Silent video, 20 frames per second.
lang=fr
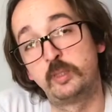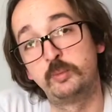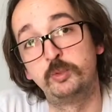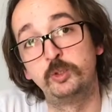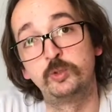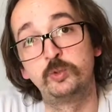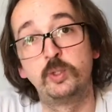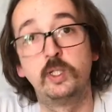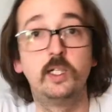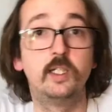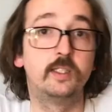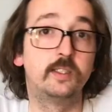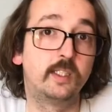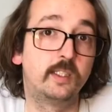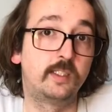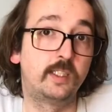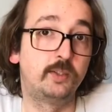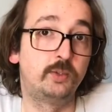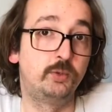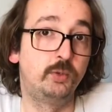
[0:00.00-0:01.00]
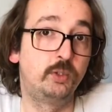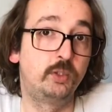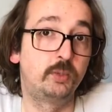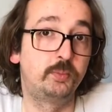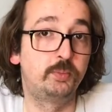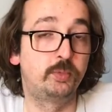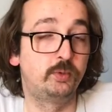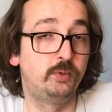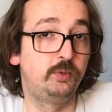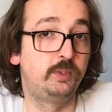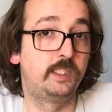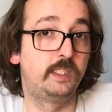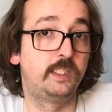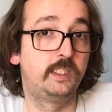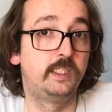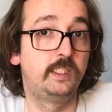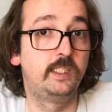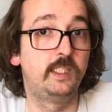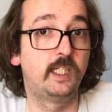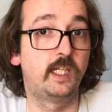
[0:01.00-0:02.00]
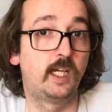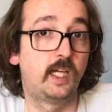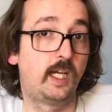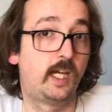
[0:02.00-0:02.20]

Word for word: besoin d'un adulte pour nous aider